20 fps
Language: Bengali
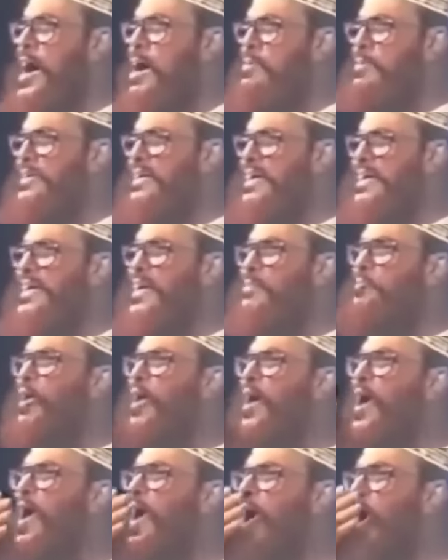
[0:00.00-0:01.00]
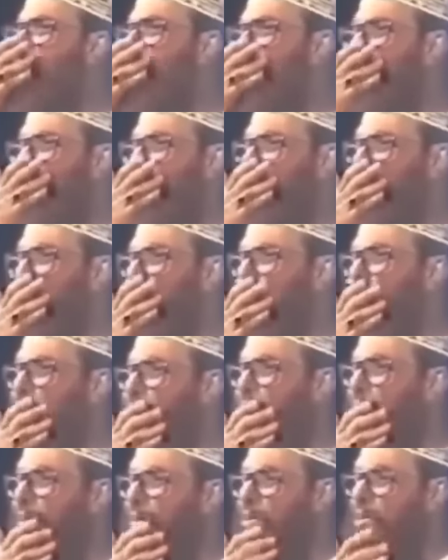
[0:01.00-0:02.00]
আমাদেরকে বলা হয়
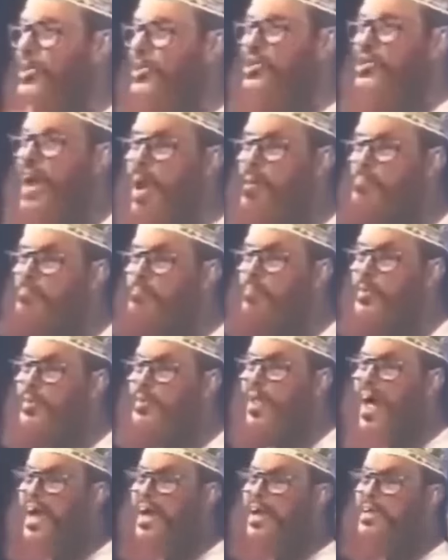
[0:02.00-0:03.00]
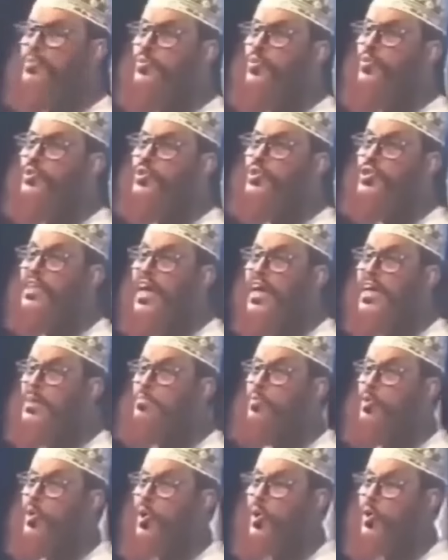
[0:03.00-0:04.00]
সাম্প্রদায়িক
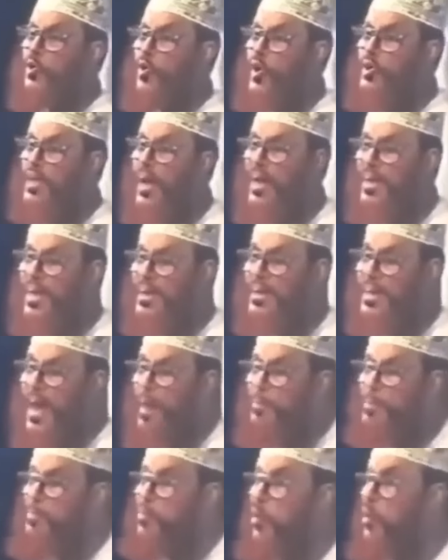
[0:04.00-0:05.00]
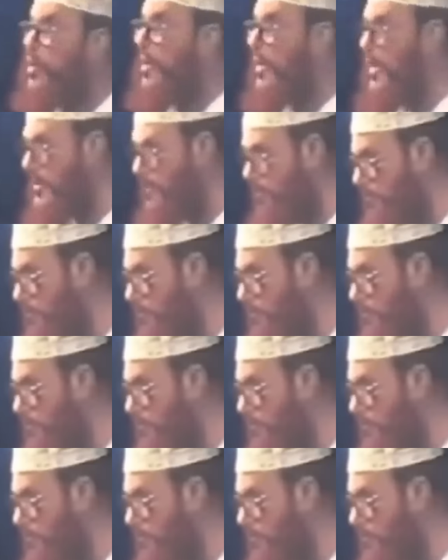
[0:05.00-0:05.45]
উস্কানিমূলক কথা নাকি আমি বলি